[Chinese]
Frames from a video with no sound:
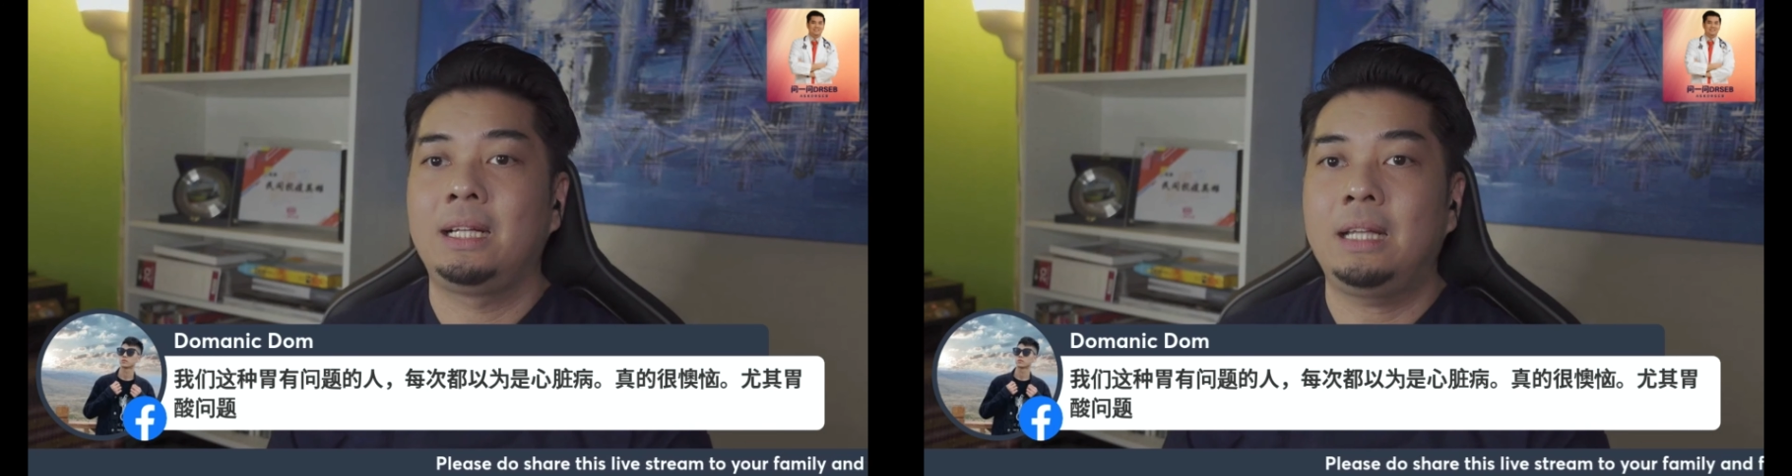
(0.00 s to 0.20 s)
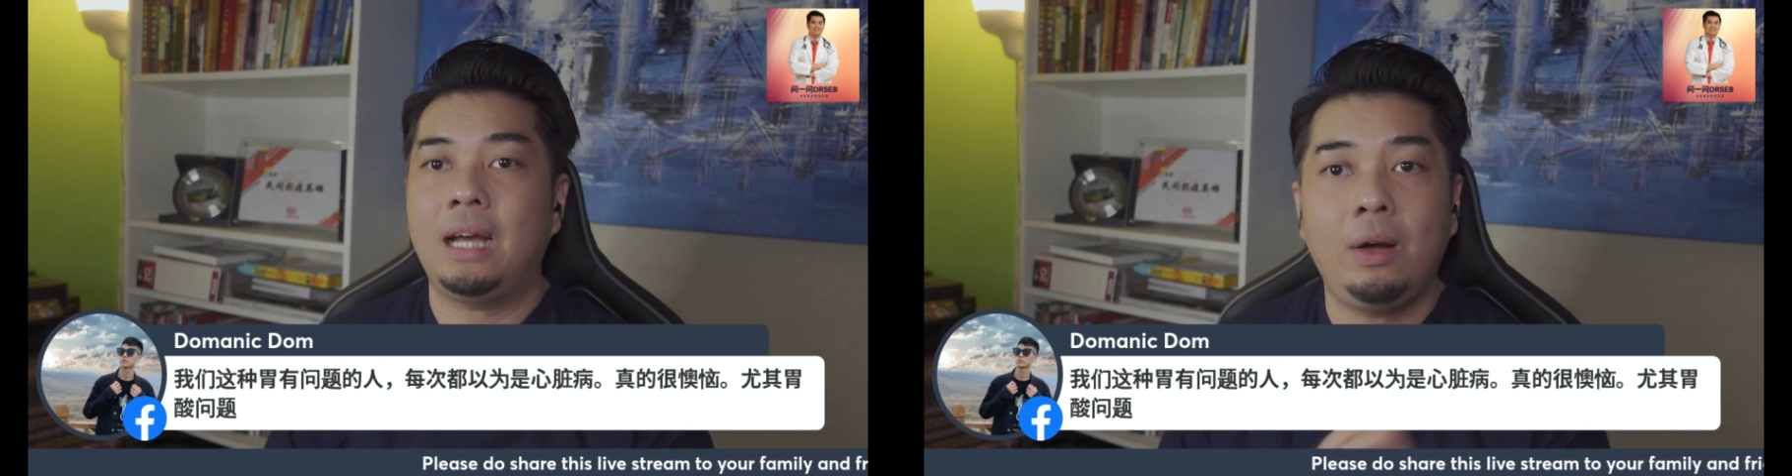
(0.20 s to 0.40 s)

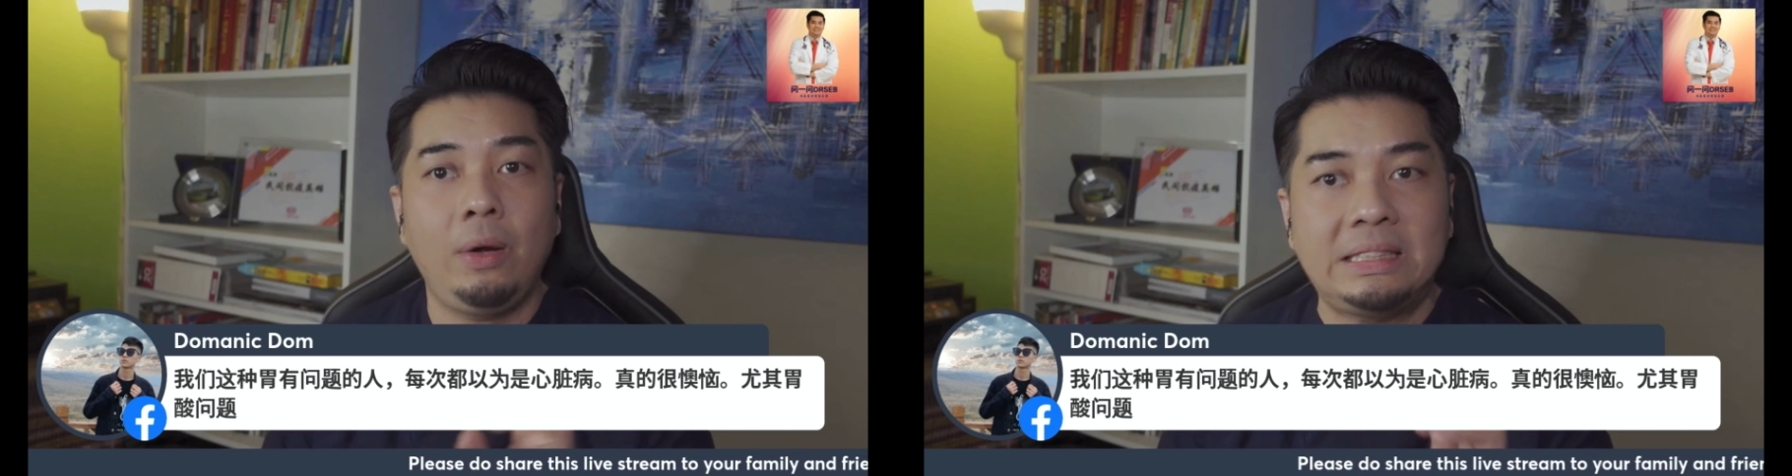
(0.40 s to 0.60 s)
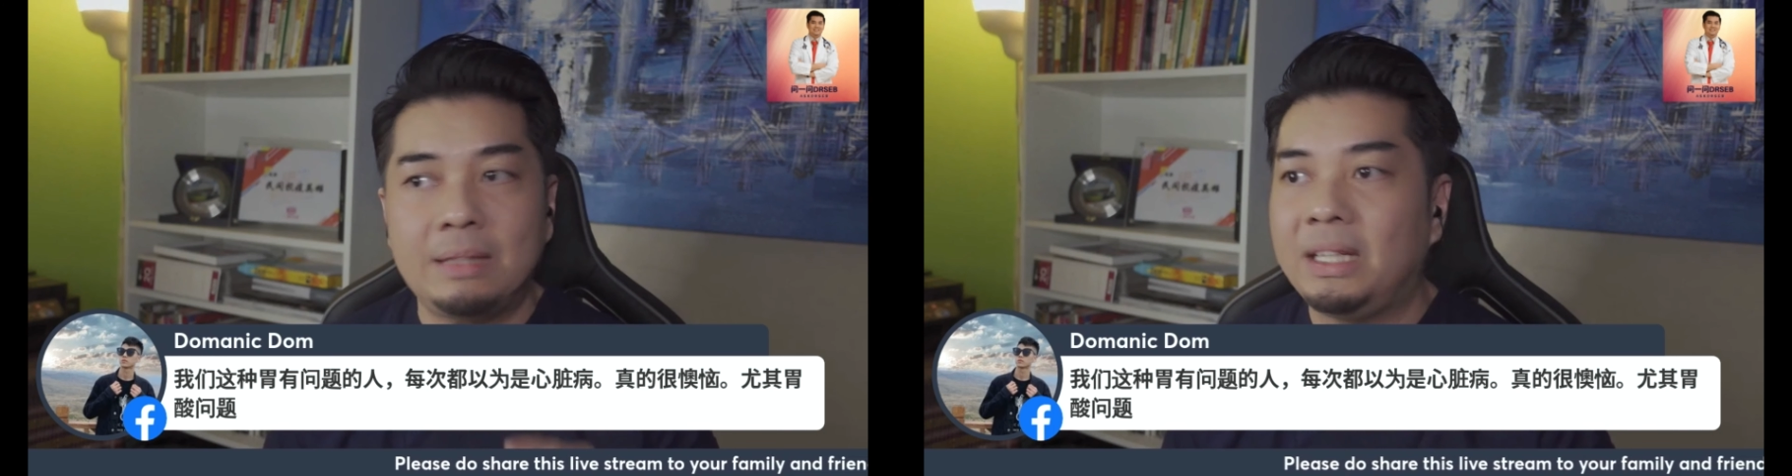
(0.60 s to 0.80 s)
它
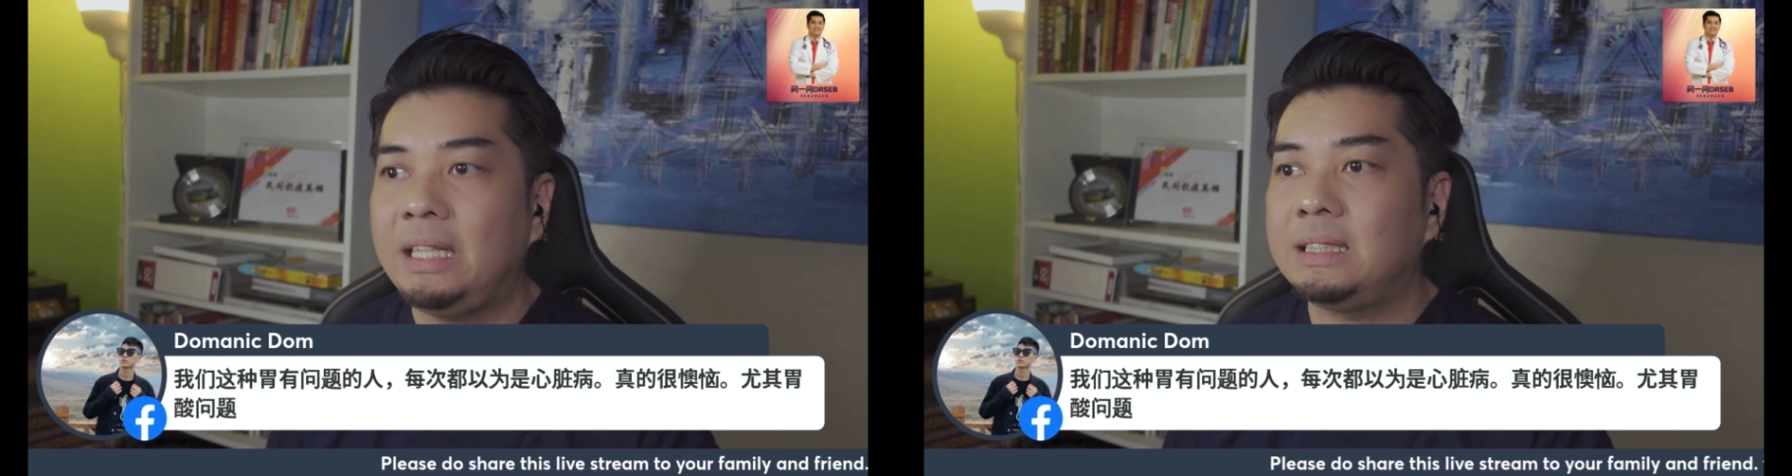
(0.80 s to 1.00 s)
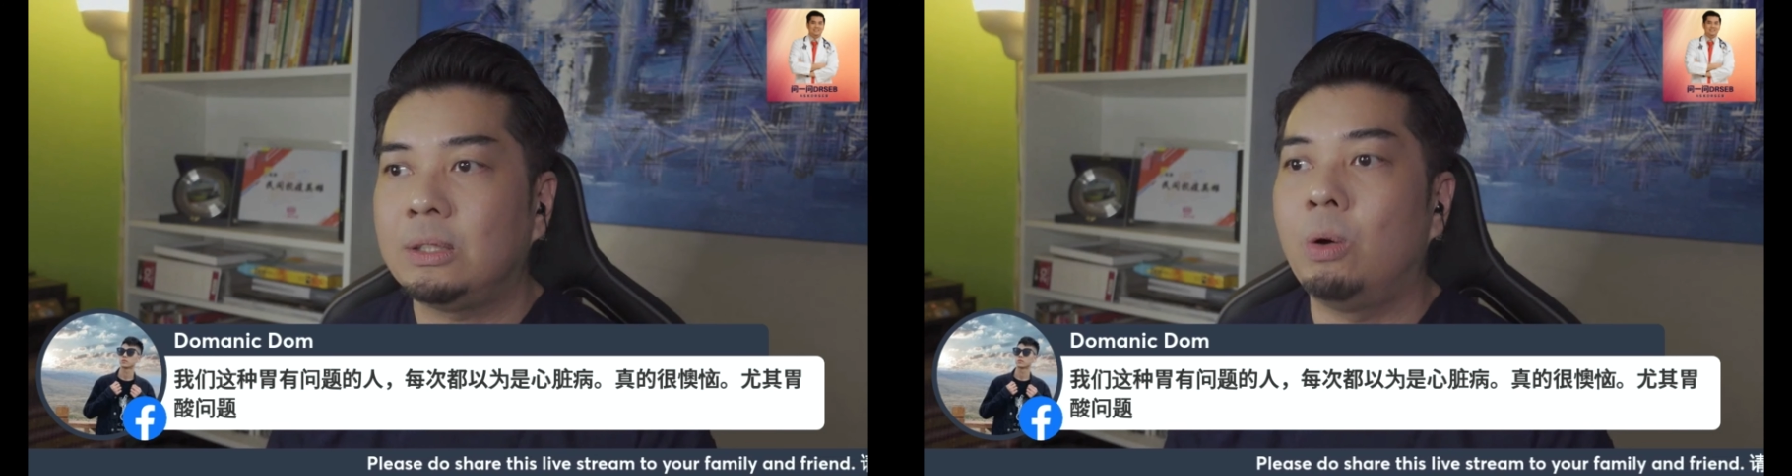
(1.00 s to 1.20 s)
会在那一
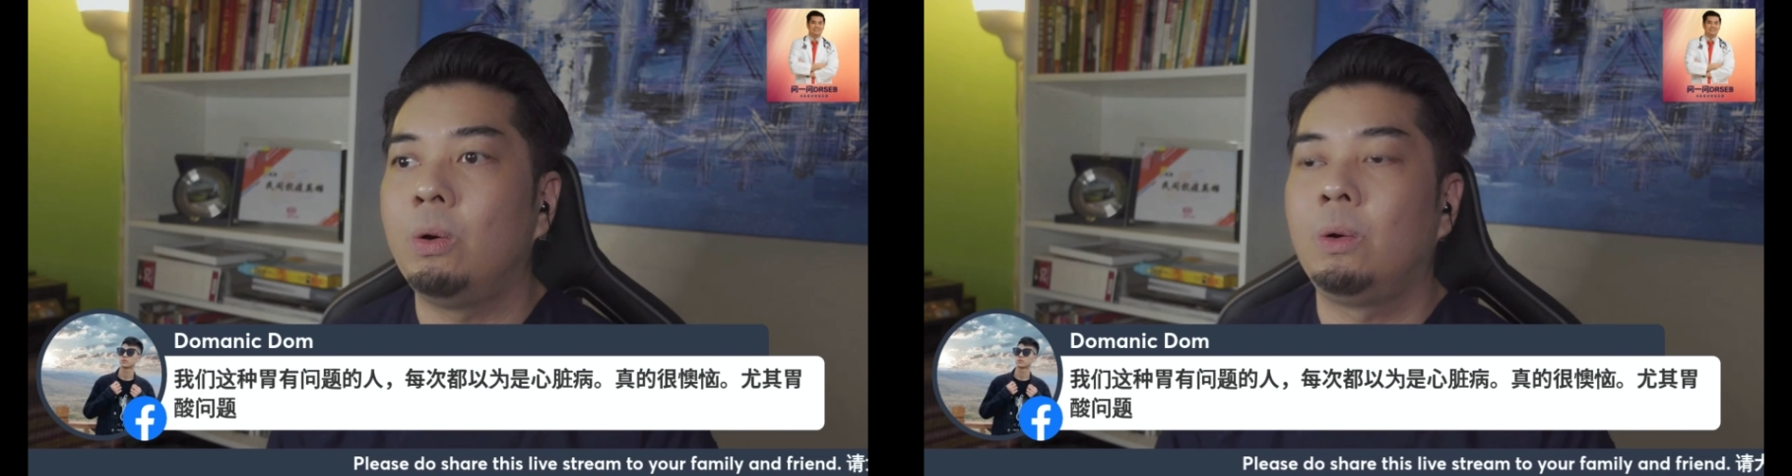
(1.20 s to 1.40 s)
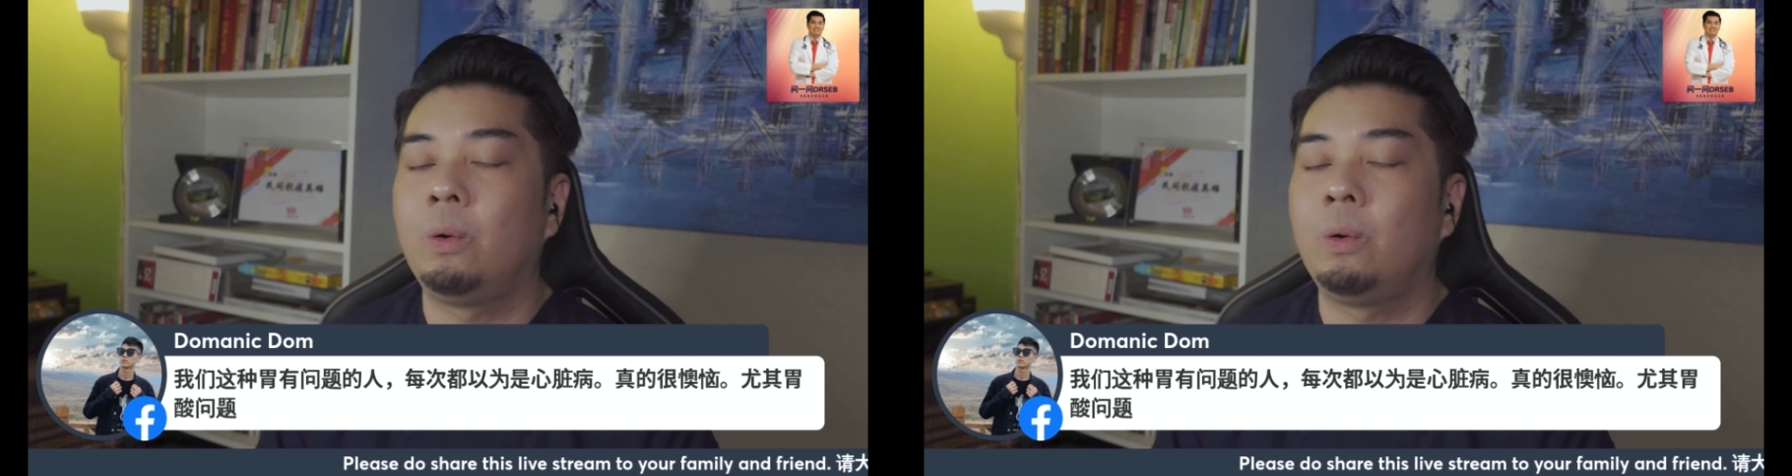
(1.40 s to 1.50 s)
直痛。